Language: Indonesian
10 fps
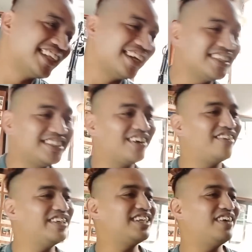Terus
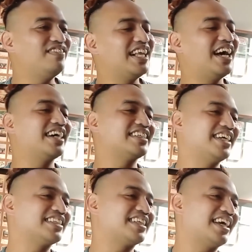Jokowi juga bilang
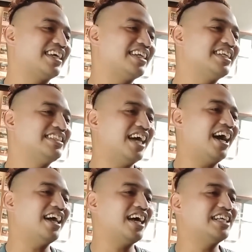yang terakhir ini
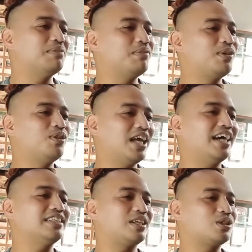jangan hanya
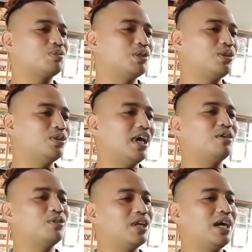mengulang terus
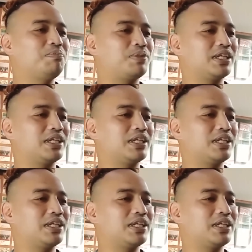mengulang-ulang